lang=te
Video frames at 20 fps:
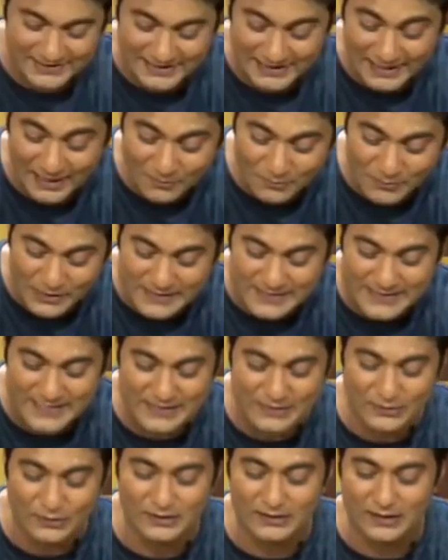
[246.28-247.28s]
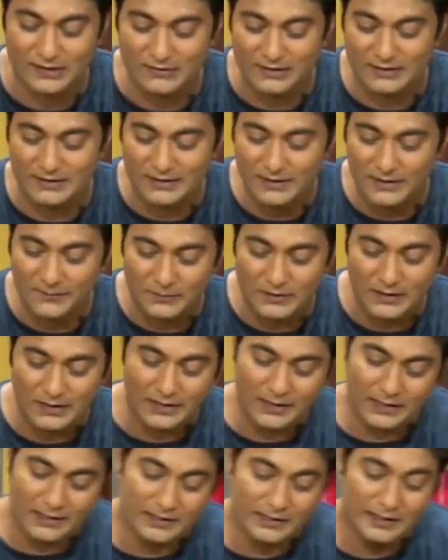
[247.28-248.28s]
ఇలా మిక్స్ చేసుకున్న తర్వాత
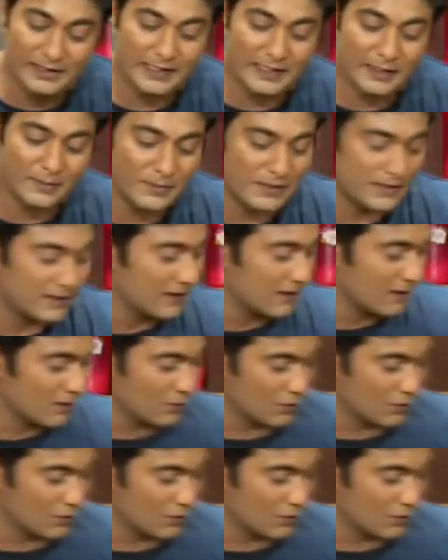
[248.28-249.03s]
దీని మీద